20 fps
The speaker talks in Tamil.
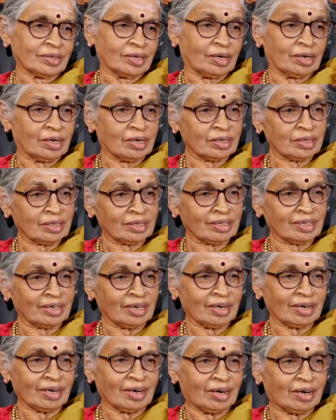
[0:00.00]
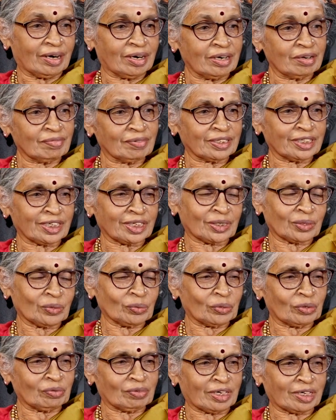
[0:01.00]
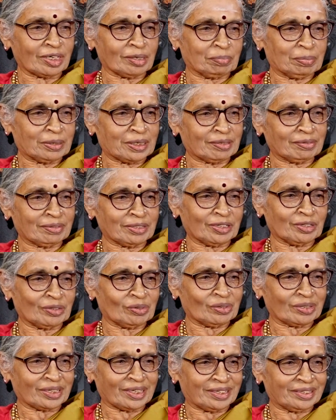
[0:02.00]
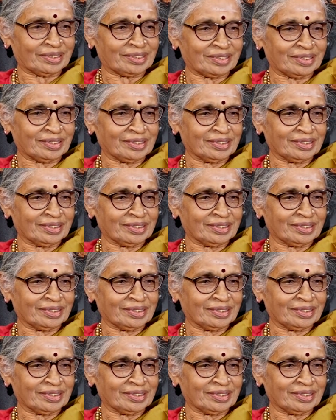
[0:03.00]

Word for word: ஆனென்றால் ஆழ்வதற்கு உருவாக்கப்பட்டவன் என்பது கருத்து